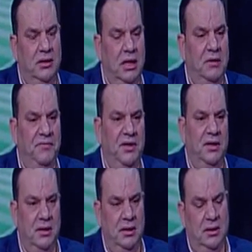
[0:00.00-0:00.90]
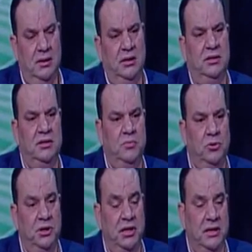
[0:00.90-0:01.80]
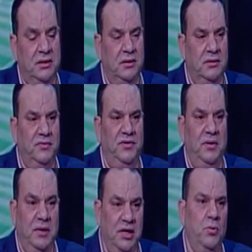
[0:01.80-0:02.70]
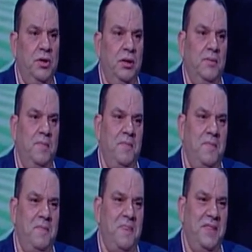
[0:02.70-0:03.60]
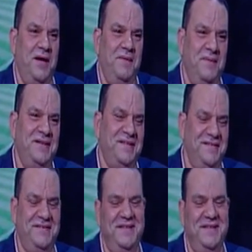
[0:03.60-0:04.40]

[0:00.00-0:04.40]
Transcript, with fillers: بيلعب فيها آه، نادي سبورتنج كاسل في الدوري سامي بقى طيب، ماشي